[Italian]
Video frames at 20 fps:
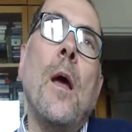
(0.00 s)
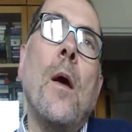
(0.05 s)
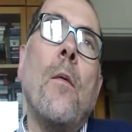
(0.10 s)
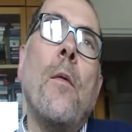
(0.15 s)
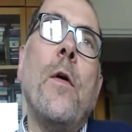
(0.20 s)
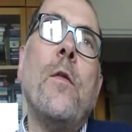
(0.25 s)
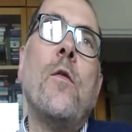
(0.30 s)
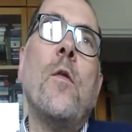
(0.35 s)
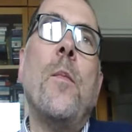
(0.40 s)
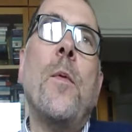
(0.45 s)

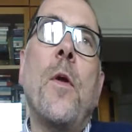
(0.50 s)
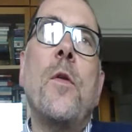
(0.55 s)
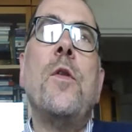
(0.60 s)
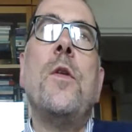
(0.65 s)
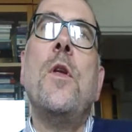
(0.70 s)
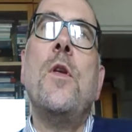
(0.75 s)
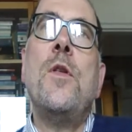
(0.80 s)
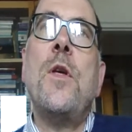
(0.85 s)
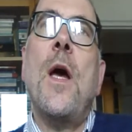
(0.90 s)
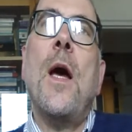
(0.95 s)
Questo però
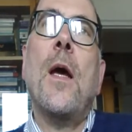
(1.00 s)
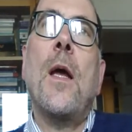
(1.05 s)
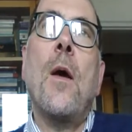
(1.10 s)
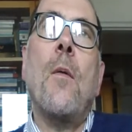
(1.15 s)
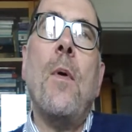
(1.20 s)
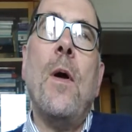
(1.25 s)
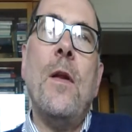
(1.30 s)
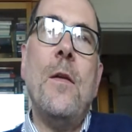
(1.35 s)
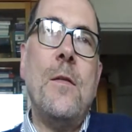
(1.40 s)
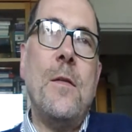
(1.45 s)
ci dice anche
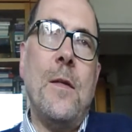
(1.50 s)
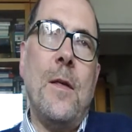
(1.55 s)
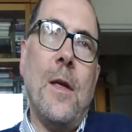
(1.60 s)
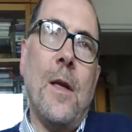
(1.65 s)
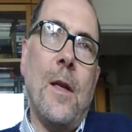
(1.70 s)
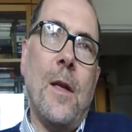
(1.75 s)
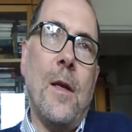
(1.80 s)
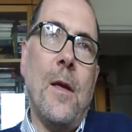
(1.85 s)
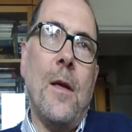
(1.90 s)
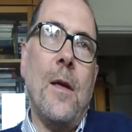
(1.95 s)
quale
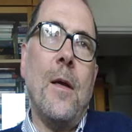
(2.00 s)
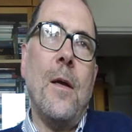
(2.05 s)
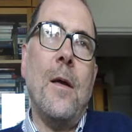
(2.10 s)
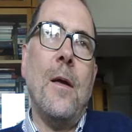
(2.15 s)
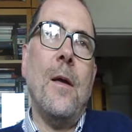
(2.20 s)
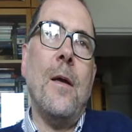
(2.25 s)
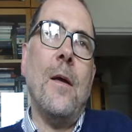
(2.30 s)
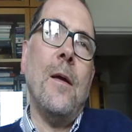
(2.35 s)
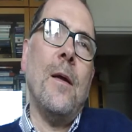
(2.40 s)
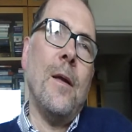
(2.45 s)
sia
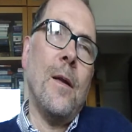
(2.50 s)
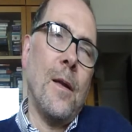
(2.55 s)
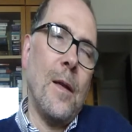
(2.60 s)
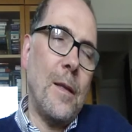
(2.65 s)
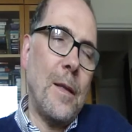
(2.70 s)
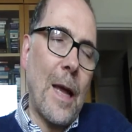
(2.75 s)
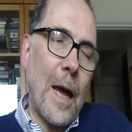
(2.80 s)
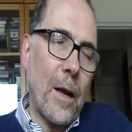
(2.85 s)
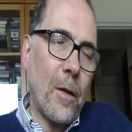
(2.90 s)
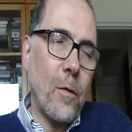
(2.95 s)
la, il
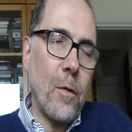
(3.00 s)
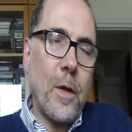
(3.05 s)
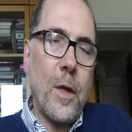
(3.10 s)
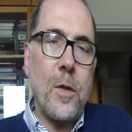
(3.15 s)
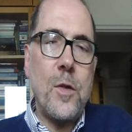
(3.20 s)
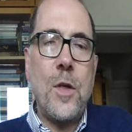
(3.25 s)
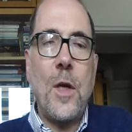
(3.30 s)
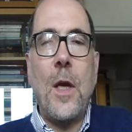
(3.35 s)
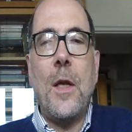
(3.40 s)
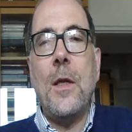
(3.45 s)
ritardo che
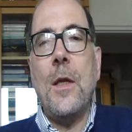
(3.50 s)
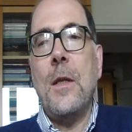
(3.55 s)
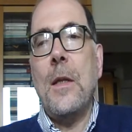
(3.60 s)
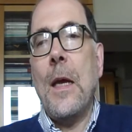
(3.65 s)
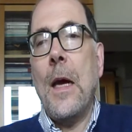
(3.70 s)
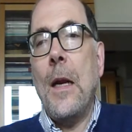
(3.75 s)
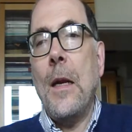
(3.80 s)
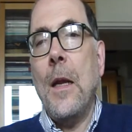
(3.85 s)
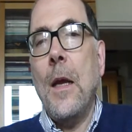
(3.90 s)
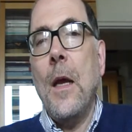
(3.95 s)
c'è in
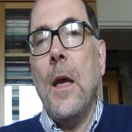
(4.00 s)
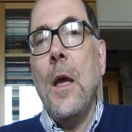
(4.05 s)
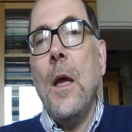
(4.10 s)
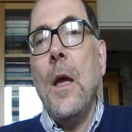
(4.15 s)
Italia.